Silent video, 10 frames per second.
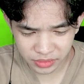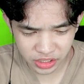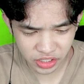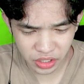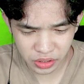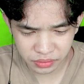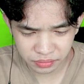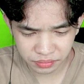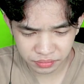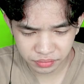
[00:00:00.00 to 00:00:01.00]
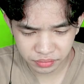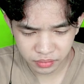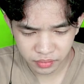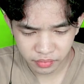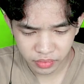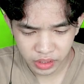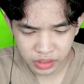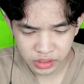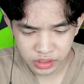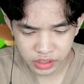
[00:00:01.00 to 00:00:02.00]
Let's go.
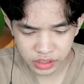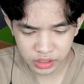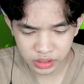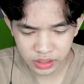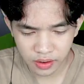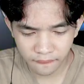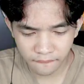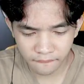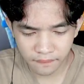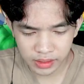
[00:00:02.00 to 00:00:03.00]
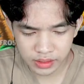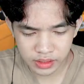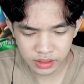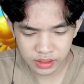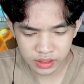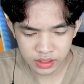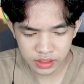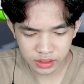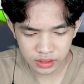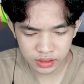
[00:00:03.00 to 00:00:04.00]
Set, um, set,
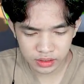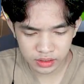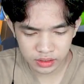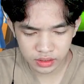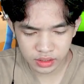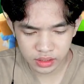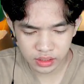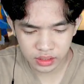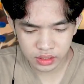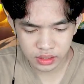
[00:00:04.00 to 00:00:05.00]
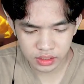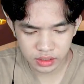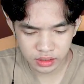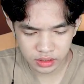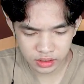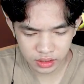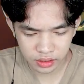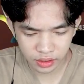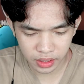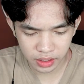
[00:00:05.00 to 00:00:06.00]
set, set, set.
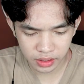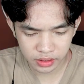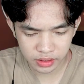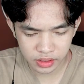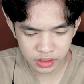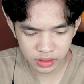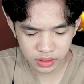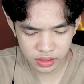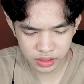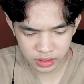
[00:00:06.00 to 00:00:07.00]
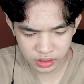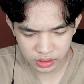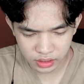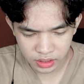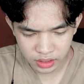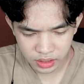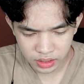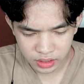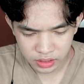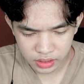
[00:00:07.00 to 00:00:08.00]
Oke, okay. set, set,
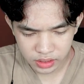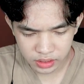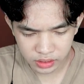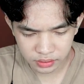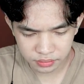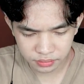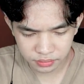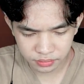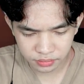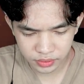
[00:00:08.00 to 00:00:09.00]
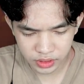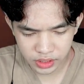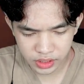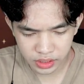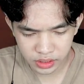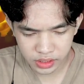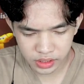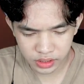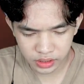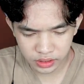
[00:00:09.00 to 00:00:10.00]
set, set,
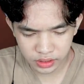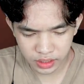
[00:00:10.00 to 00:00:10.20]
set.